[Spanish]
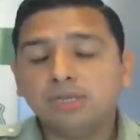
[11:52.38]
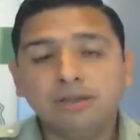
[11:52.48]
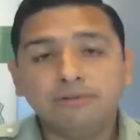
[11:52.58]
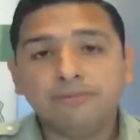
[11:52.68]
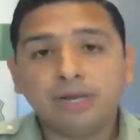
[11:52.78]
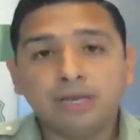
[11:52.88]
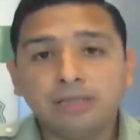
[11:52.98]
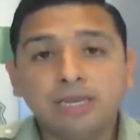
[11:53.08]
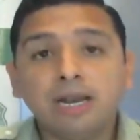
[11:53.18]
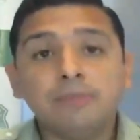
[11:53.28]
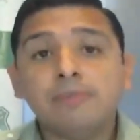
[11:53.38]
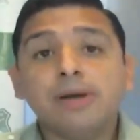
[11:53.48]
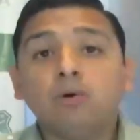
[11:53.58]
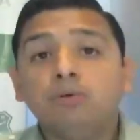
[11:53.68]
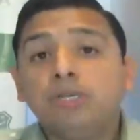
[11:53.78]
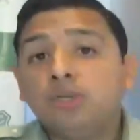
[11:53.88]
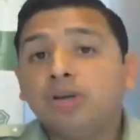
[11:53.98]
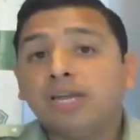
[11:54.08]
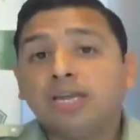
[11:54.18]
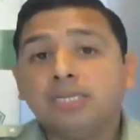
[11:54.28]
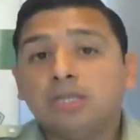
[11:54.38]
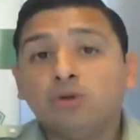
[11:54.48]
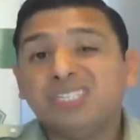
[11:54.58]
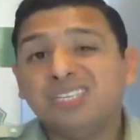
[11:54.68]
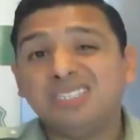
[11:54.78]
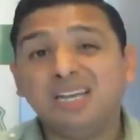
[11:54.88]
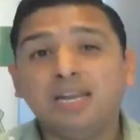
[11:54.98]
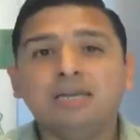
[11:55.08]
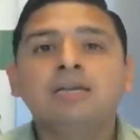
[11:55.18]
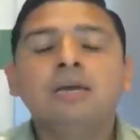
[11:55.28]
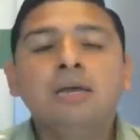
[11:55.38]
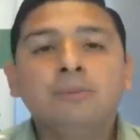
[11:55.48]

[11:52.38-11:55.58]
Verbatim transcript: así que eh, tiene las mismas condiciones que si estuviese en Chile.